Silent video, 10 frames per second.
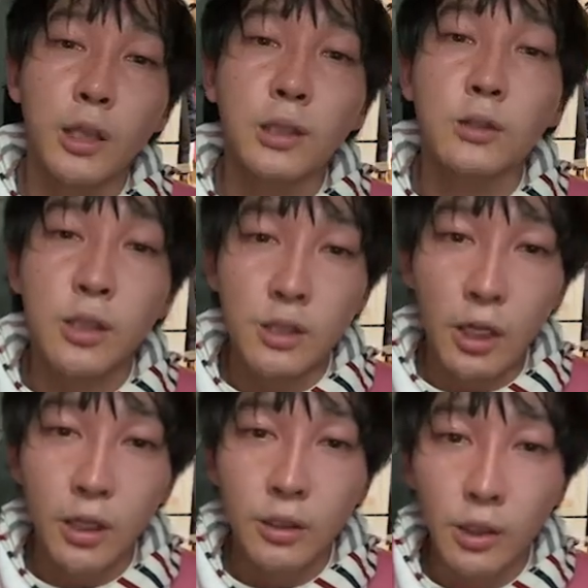入ってくだ
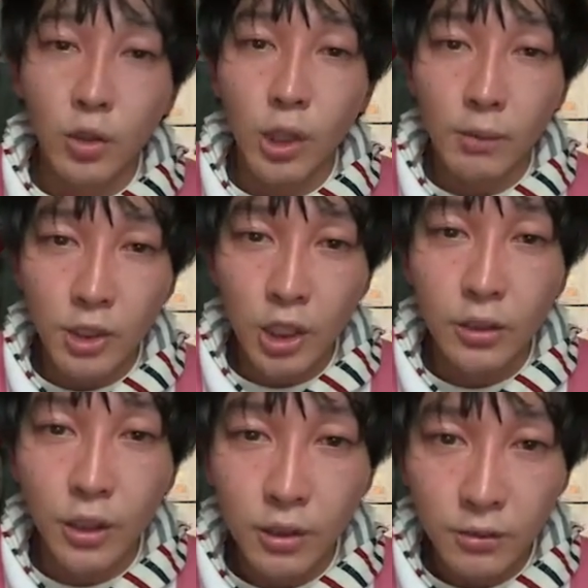さい。ニコ生
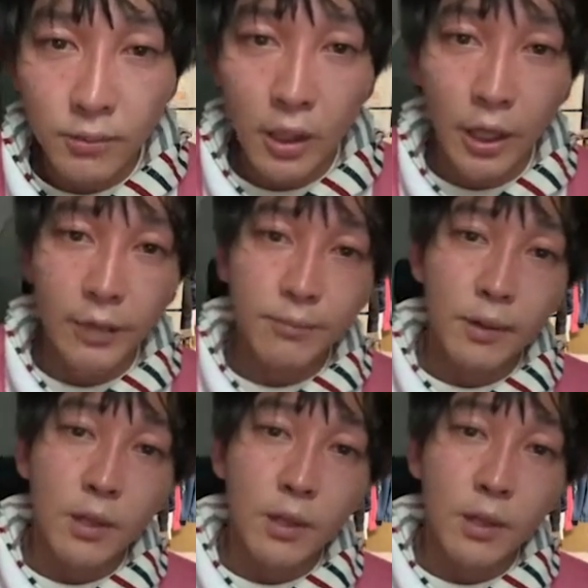チャンネル。はい。